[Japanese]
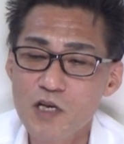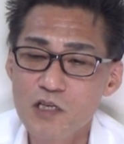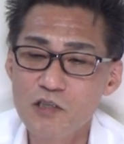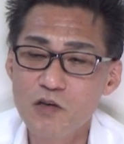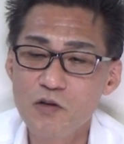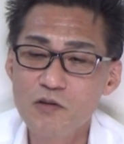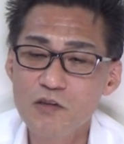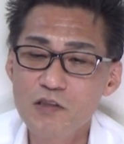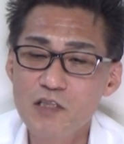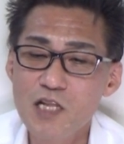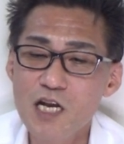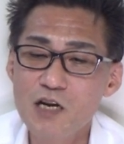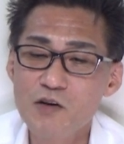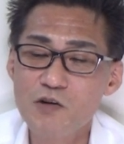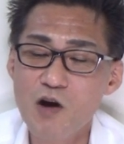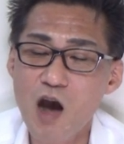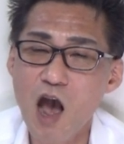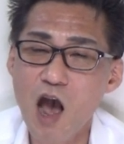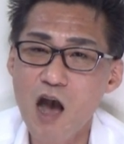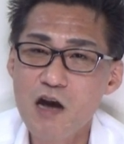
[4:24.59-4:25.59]
そんな
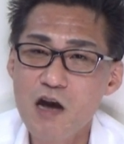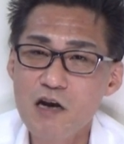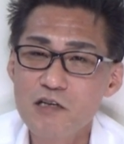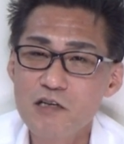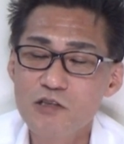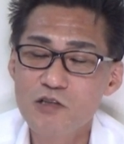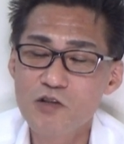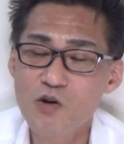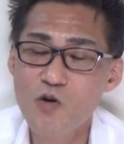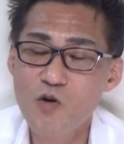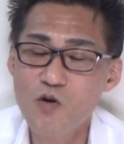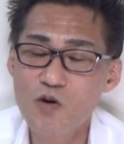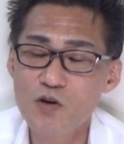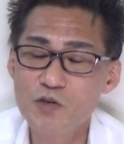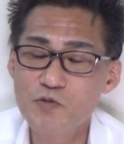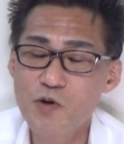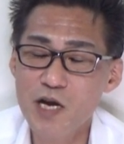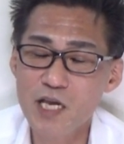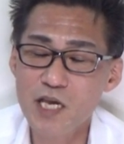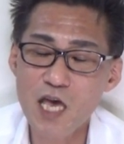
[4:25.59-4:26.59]
のが
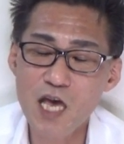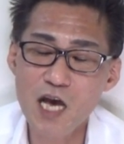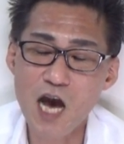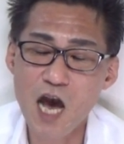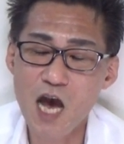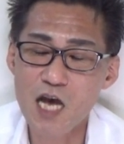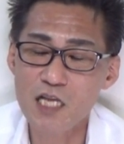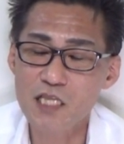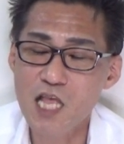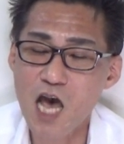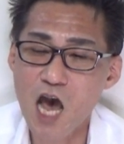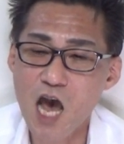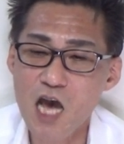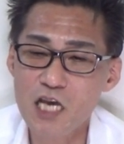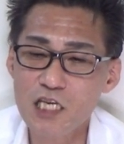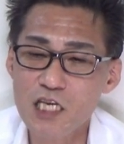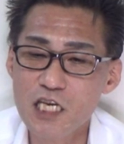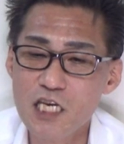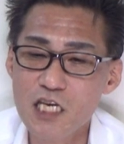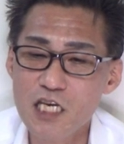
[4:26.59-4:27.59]
通るわけが
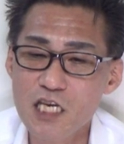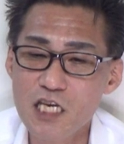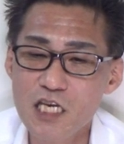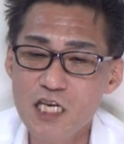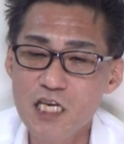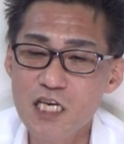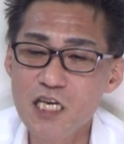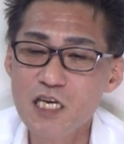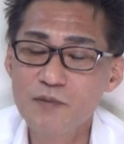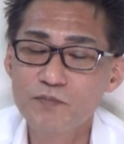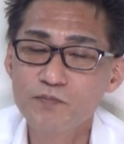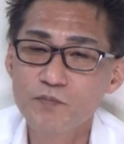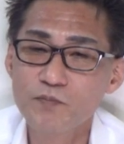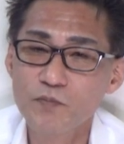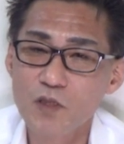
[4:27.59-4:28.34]
ない。